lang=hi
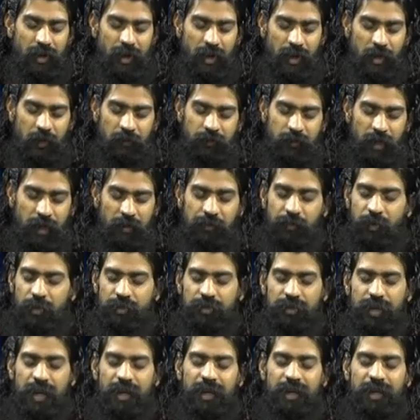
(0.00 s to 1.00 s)
हम तक
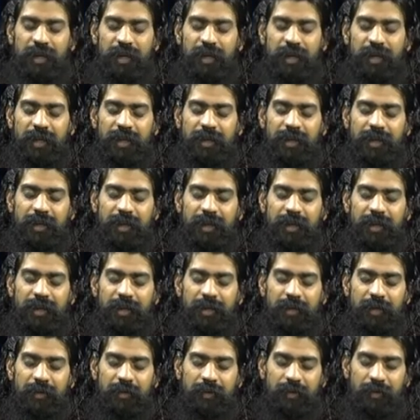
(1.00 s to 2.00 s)
पहुंचाने के लिए
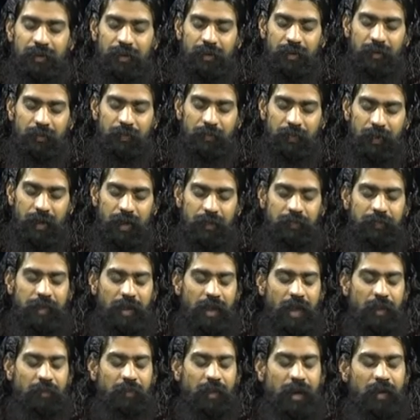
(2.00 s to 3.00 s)

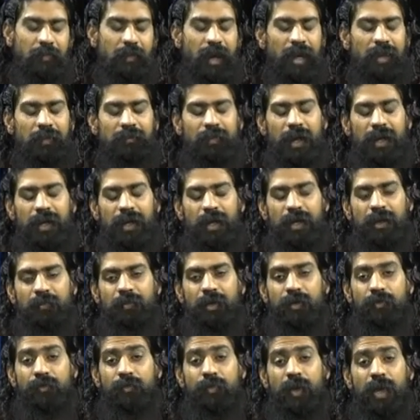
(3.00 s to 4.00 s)
परमपिता परमात्मा ने हमें